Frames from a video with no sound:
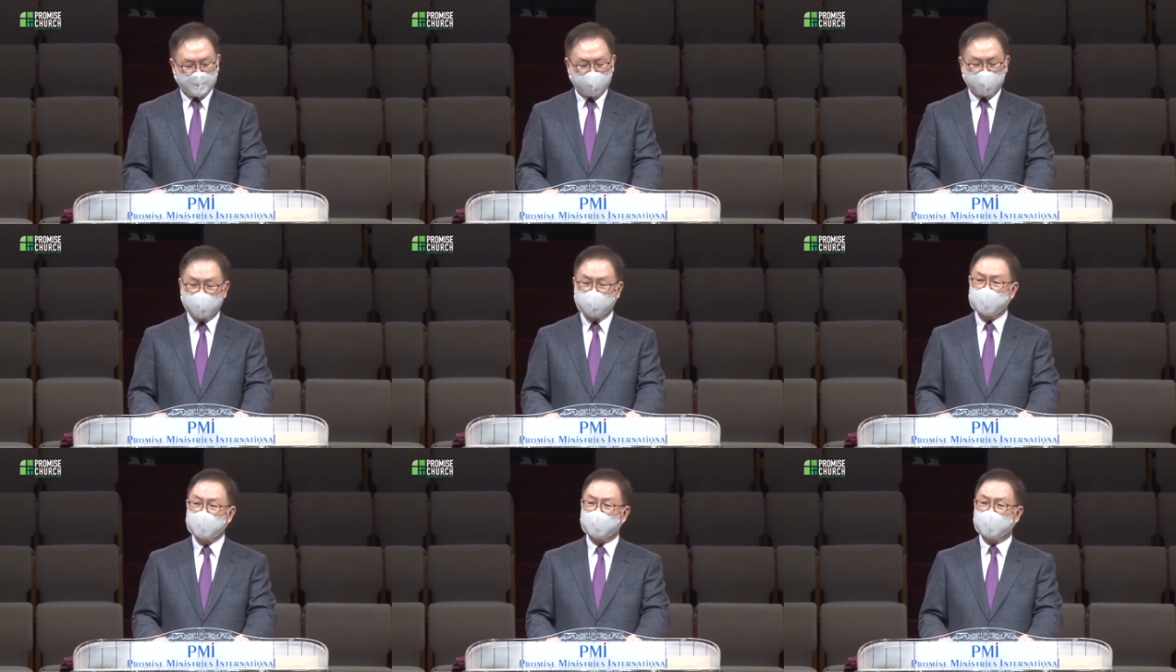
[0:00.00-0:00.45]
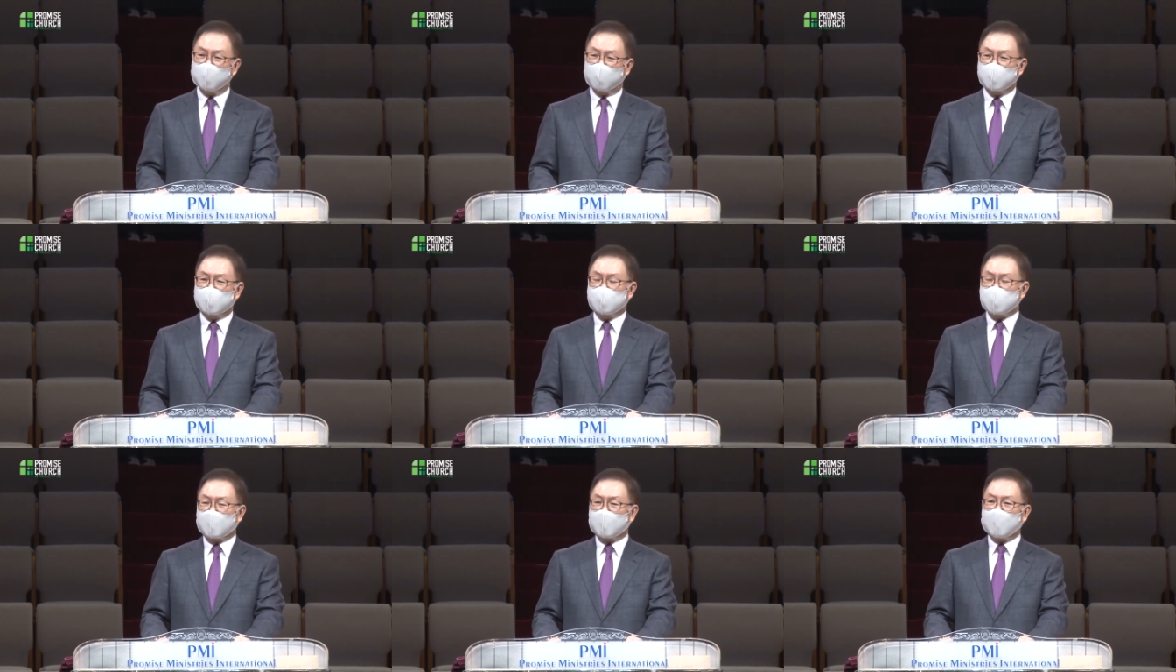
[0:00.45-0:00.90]
여러분,
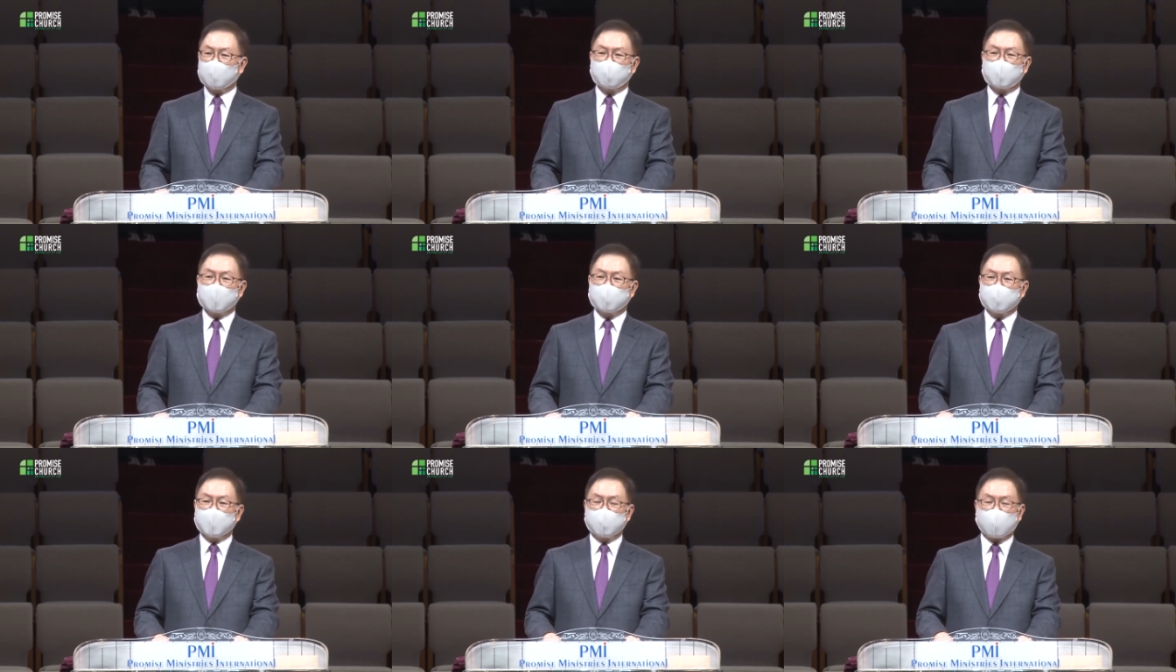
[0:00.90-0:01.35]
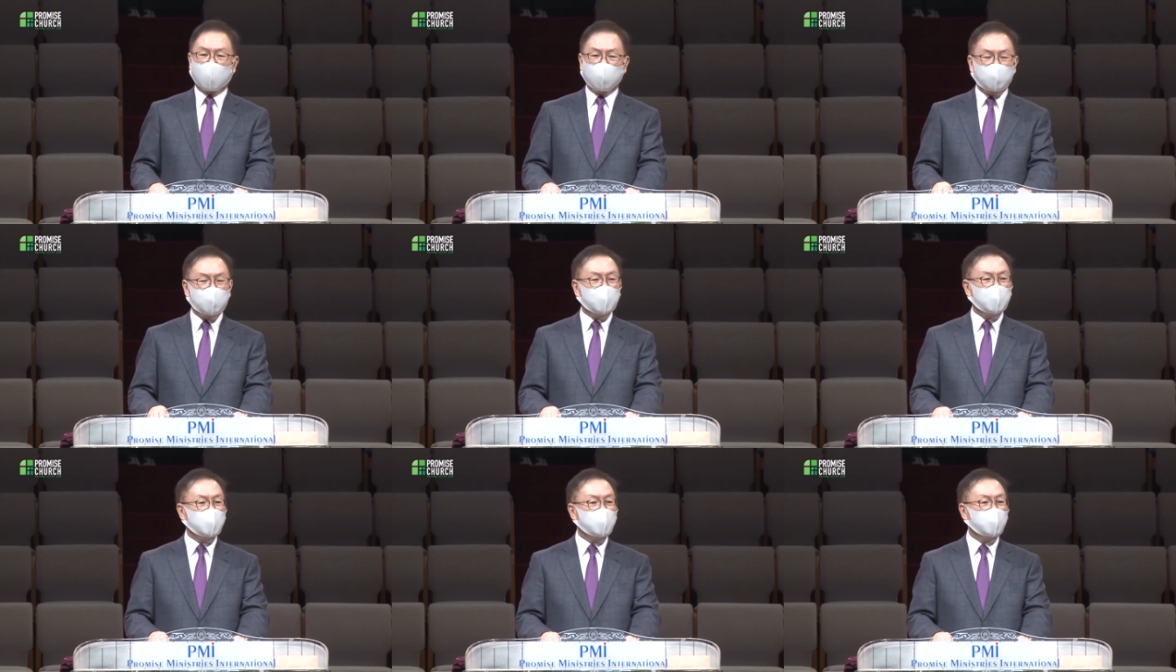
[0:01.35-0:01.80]
역사가 오래된
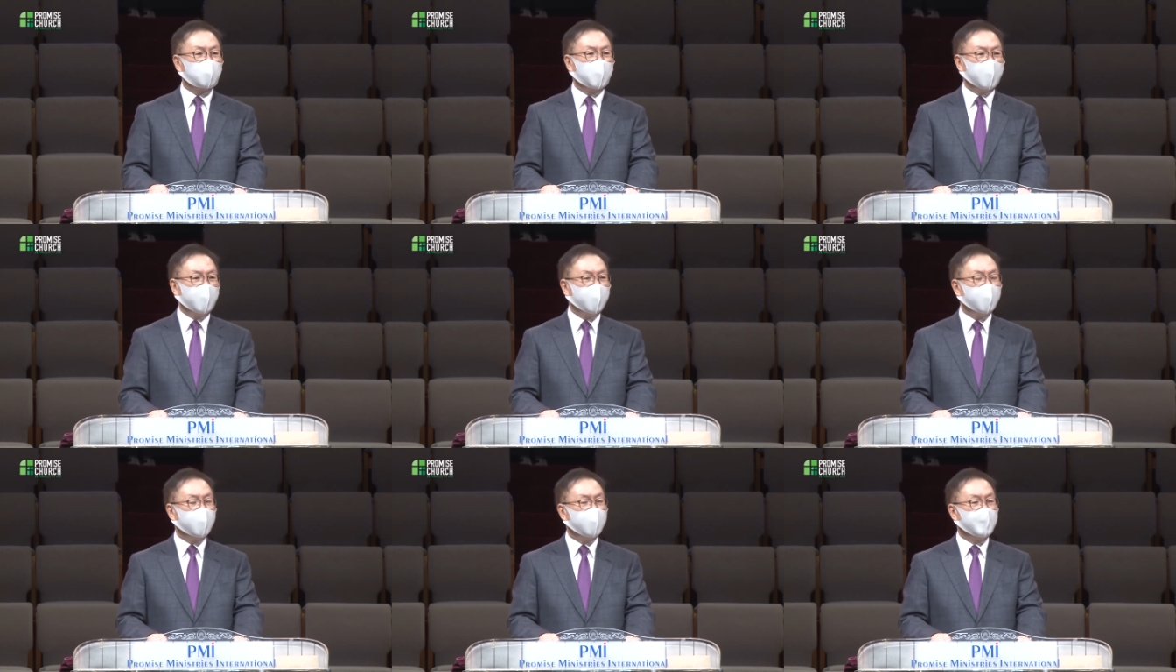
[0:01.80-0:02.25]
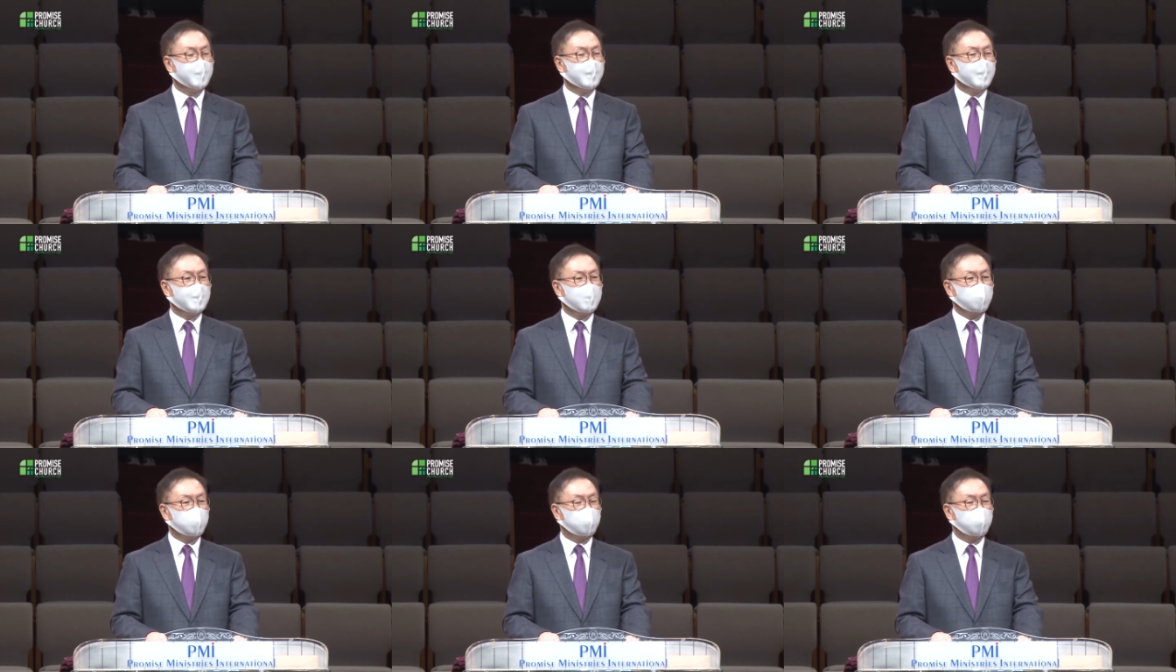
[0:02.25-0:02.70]
학문 중에
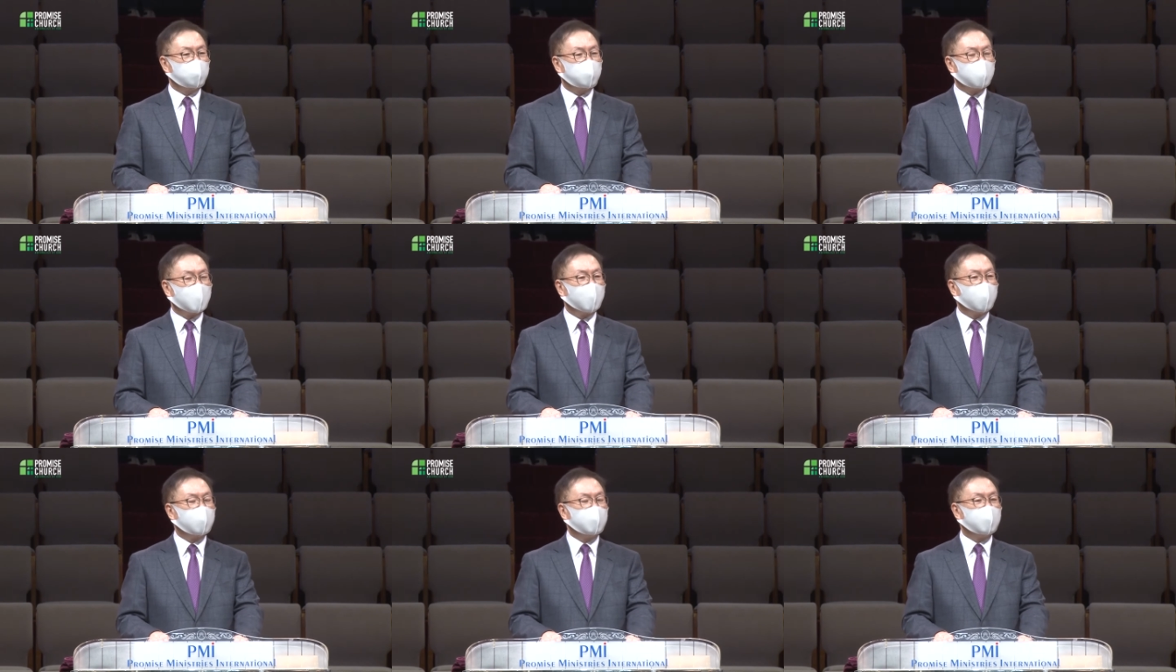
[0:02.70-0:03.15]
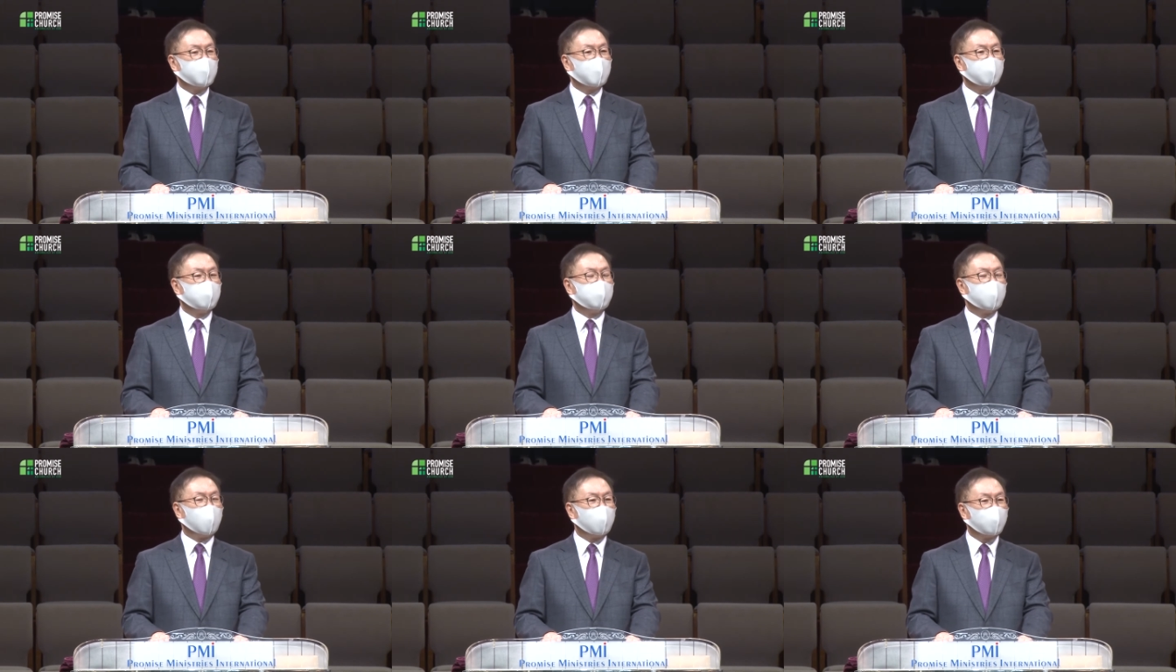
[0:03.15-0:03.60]

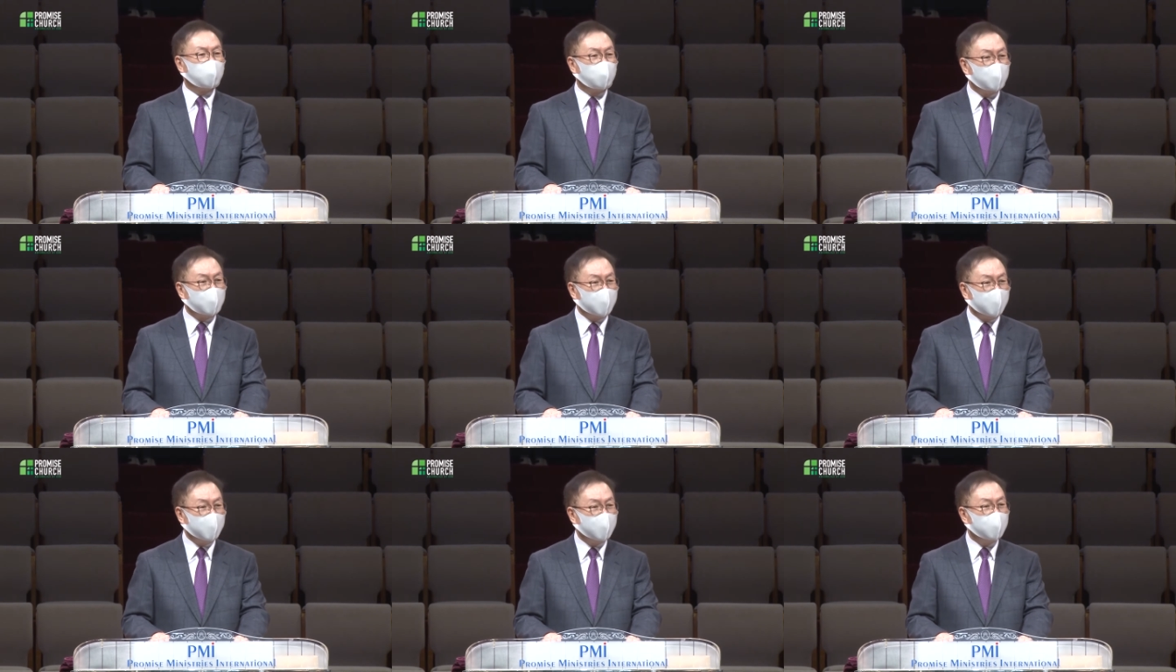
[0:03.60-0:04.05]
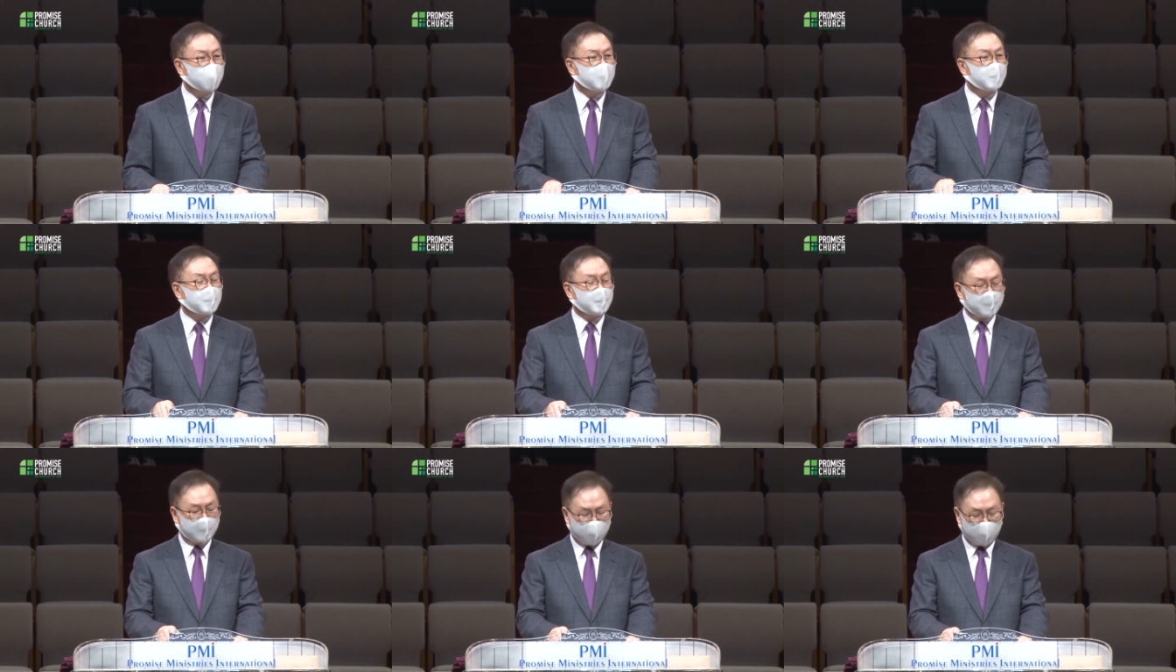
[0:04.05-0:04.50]
수사학이라는 학문이
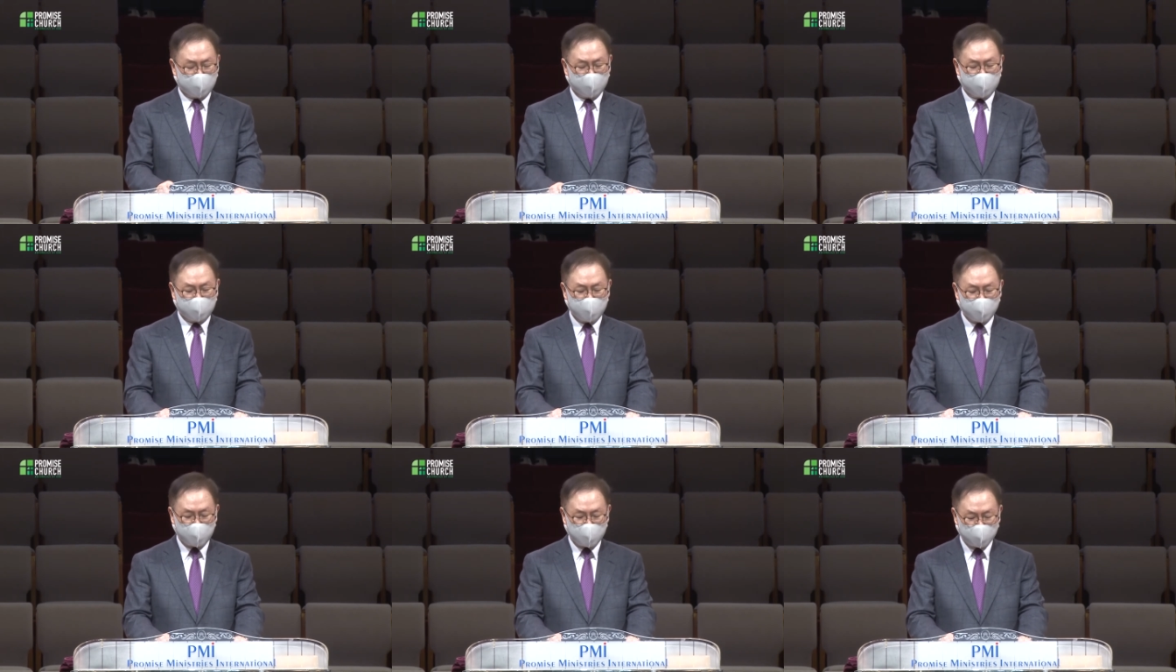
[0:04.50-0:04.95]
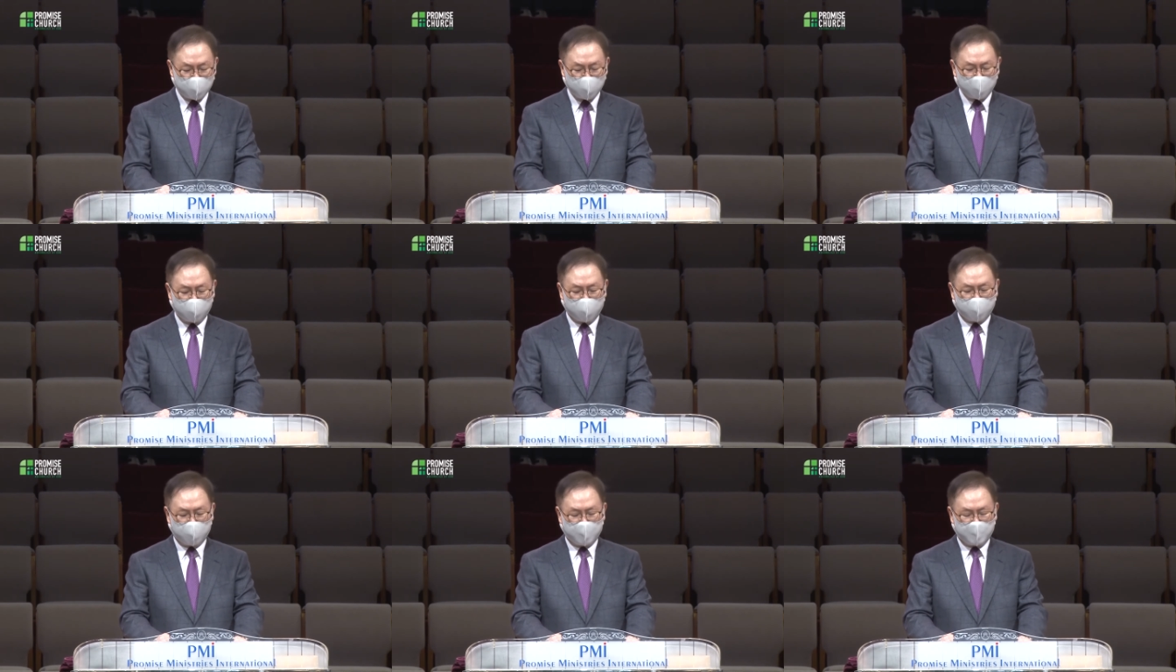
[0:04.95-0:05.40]
있지요.